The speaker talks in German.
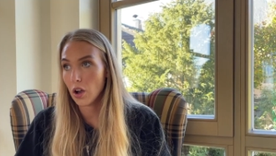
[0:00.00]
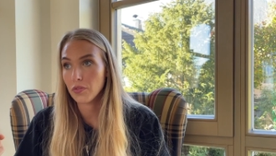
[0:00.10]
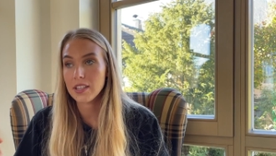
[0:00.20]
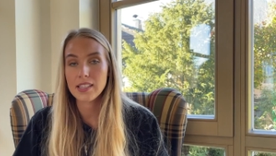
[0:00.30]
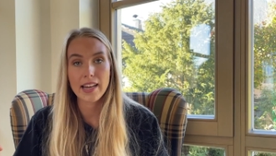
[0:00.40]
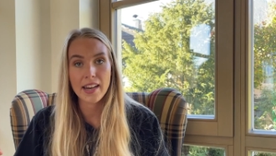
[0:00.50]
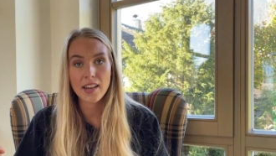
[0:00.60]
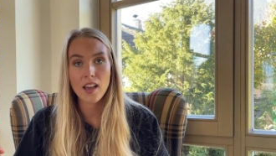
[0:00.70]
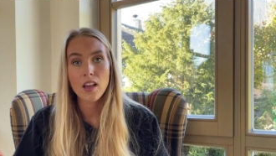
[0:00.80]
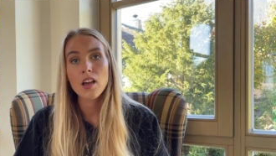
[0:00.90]
auf diese
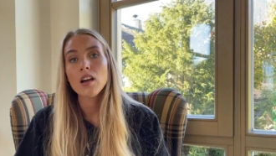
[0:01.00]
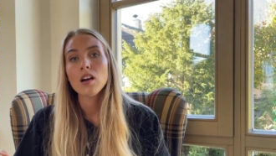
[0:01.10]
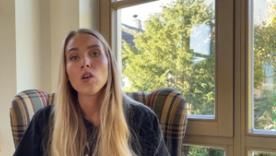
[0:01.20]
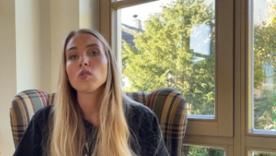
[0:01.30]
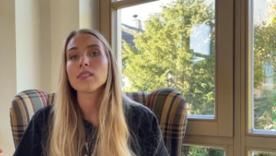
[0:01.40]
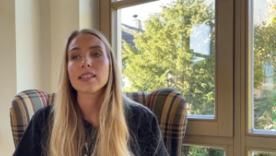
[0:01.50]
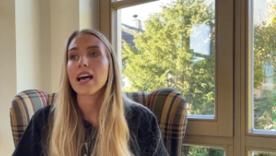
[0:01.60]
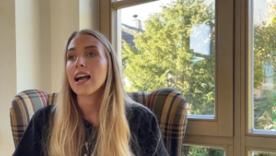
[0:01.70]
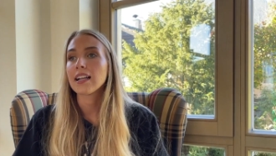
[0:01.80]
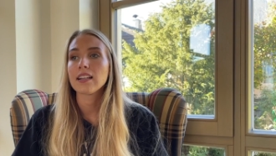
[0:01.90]
Länder und
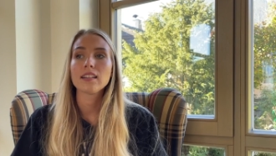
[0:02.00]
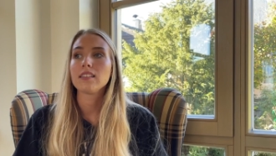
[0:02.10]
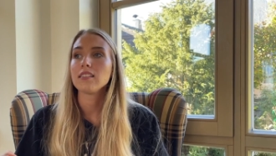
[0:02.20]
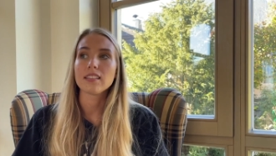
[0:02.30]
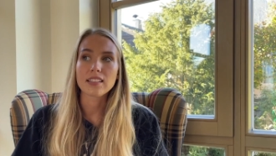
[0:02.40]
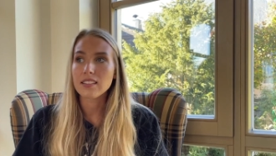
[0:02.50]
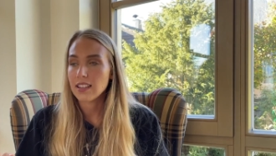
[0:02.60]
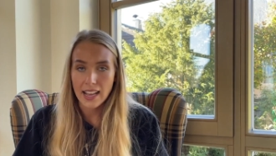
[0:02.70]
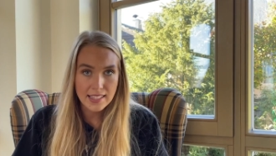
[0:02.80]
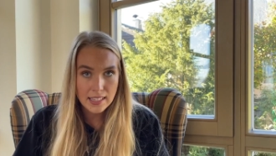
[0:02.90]
sagen,
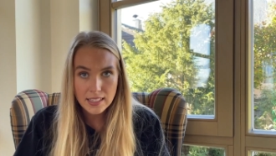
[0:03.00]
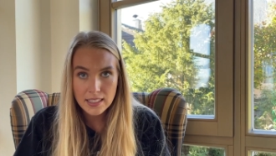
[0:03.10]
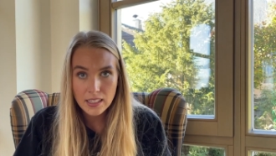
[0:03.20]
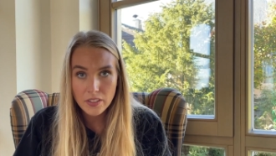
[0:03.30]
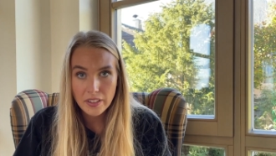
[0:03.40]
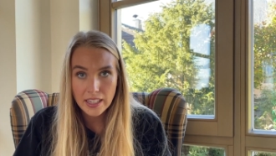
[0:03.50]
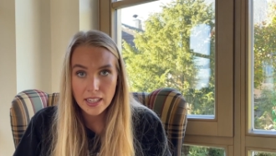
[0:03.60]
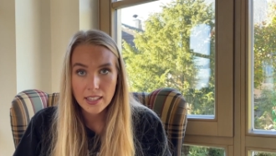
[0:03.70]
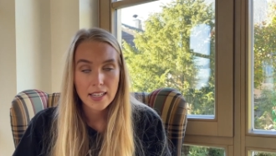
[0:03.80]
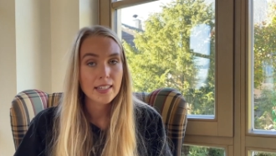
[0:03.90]
das sind
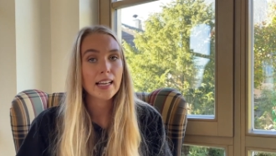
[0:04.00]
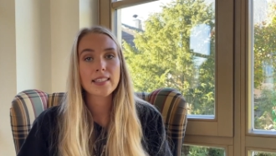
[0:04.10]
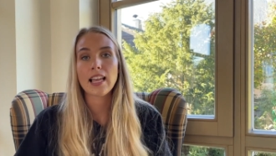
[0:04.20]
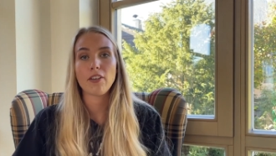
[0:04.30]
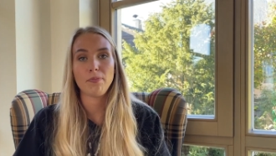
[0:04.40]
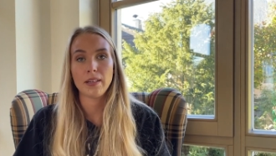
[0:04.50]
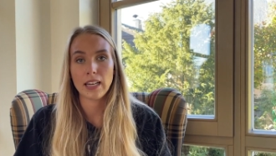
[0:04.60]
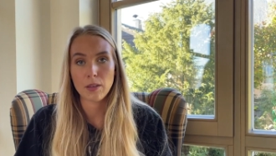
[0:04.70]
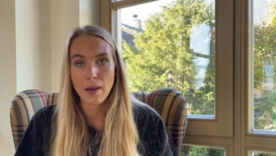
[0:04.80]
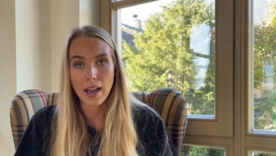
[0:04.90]
Tierquäler, das darf man
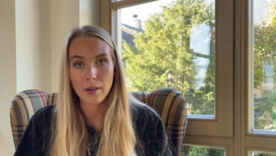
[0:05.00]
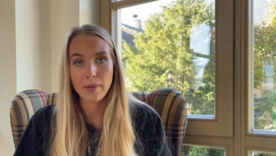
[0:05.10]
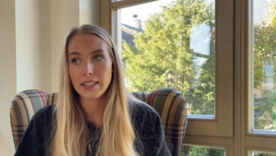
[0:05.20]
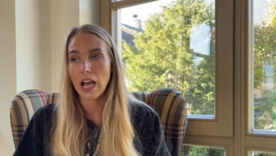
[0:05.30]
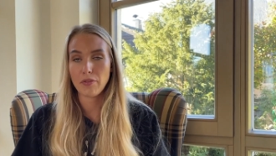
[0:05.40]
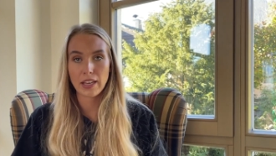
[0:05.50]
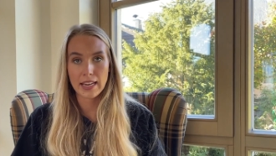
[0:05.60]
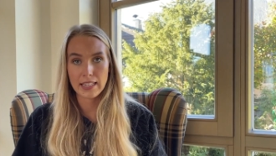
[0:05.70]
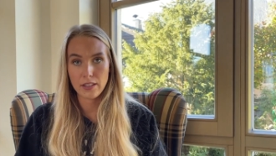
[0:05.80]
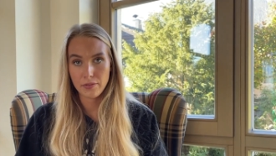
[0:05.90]
nicht machen, man darf
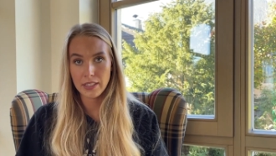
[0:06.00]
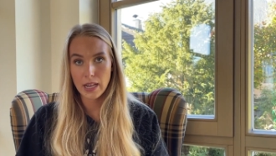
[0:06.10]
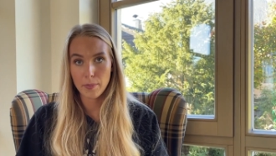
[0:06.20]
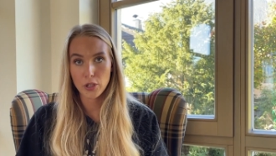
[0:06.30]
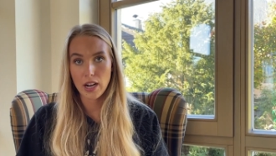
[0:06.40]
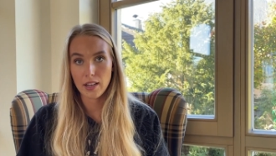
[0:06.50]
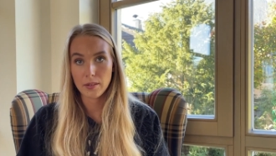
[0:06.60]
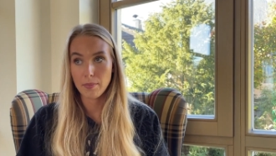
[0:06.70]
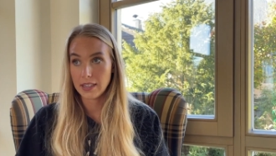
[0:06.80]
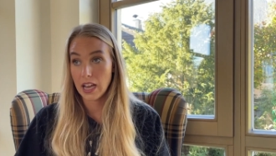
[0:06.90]
keinen Delfin
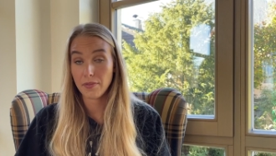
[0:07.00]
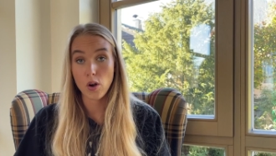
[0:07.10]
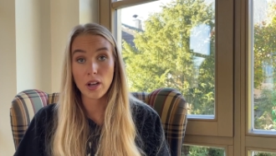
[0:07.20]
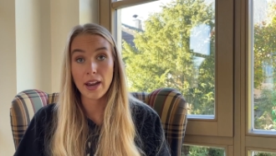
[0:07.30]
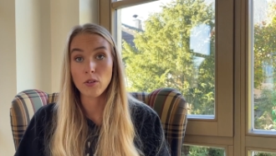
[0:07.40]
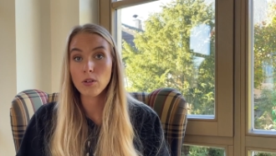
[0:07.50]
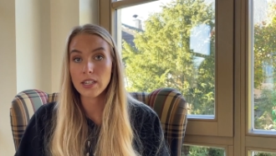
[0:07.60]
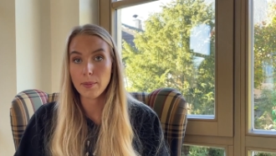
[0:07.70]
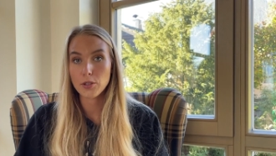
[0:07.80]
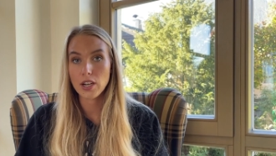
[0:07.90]
abschlachten, man darf auch keinen Hund
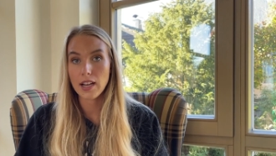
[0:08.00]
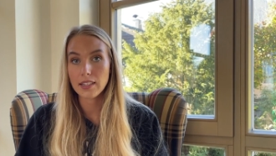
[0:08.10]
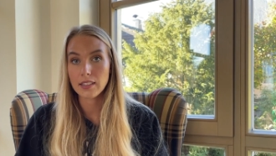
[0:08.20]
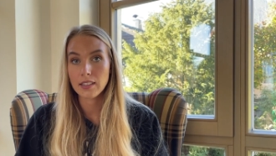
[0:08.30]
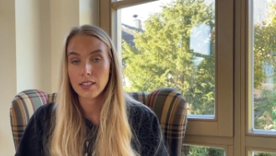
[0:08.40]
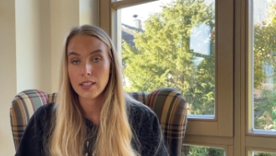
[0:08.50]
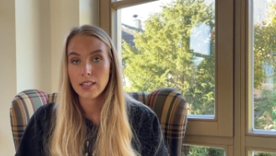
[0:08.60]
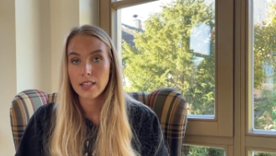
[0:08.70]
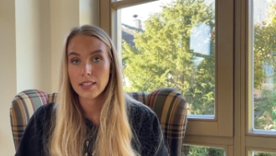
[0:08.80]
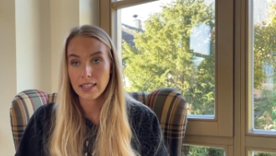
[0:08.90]
abschlachten.
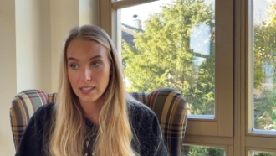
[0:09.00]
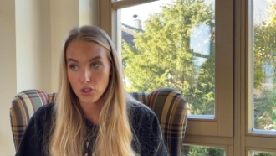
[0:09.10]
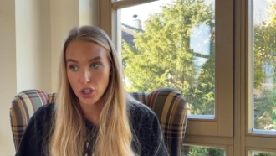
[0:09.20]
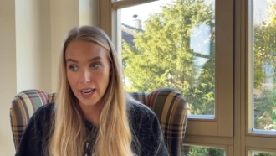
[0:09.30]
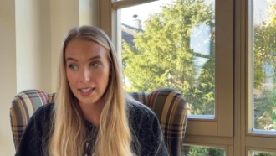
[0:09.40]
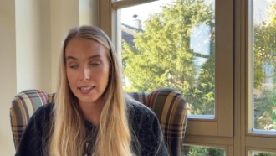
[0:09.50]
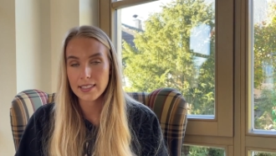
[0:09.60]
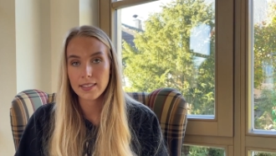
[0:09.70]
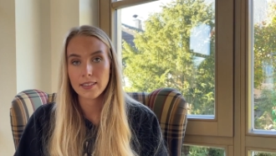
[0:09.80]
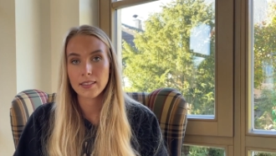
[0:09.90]
Das ist schrecklich.